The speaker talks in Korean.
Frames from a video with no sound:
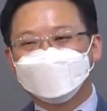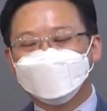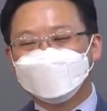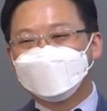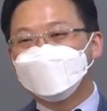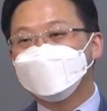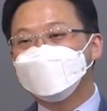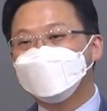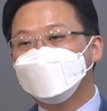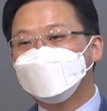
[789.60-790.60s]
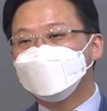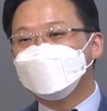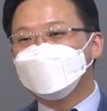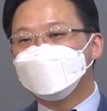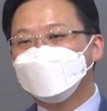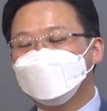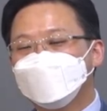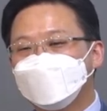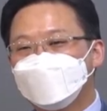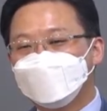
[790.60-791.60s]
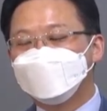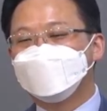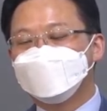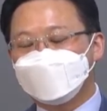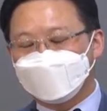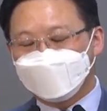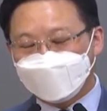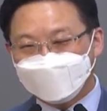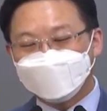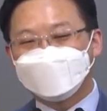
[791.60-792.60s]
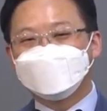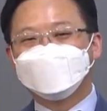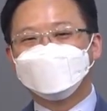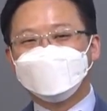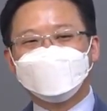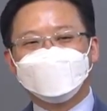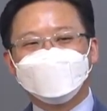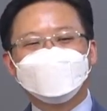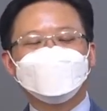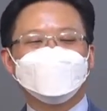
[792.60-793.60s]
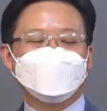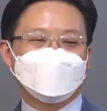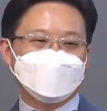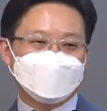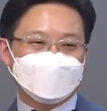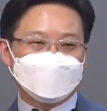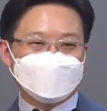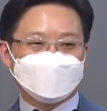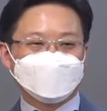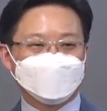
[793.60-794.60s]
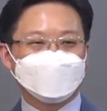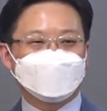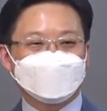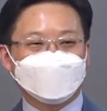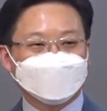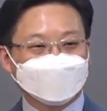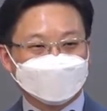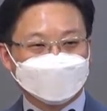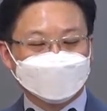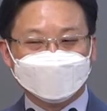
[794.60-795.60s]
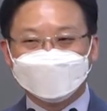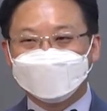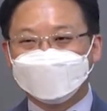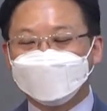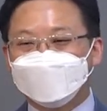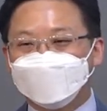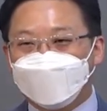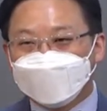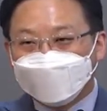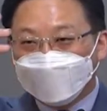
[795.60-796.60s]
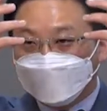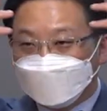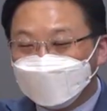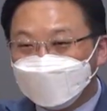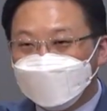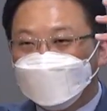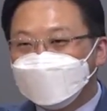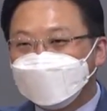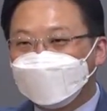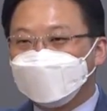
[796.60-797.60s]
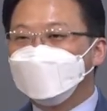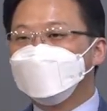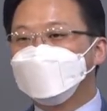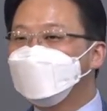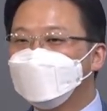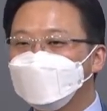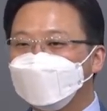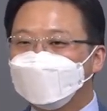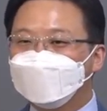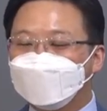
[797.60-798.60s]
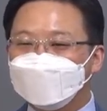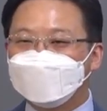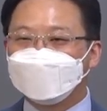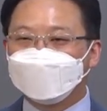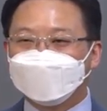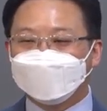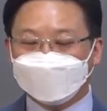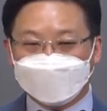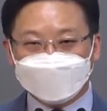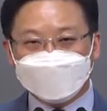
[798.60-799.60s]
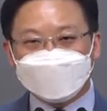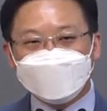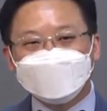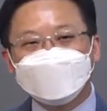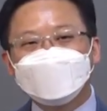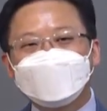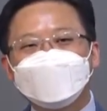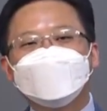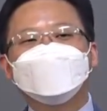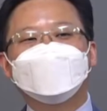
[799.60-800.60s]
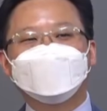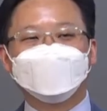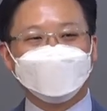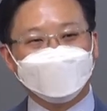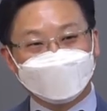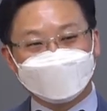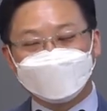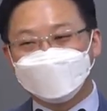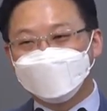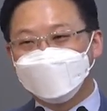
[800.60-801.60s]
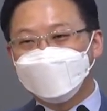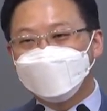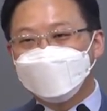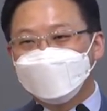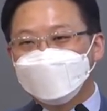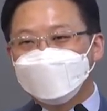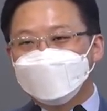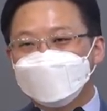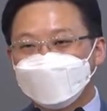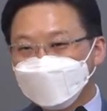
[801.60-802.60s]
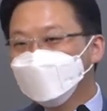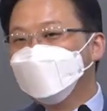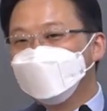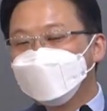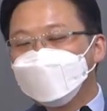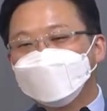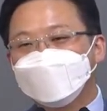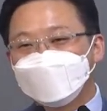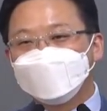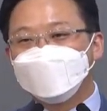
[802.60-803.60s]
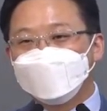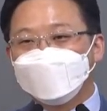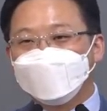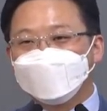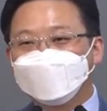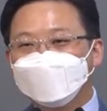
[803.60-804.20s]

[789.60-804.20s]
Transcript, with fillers: 이렇게 하나님께 자기 생명까지도 내어만 이게 순교라고 하는 것은 머리띠 두르고 일사가구의 정신으로 하는 게 아니라 이 깊은 평안 가운데 있는 사람들이 자기도 모르게 하는 게 순교예요.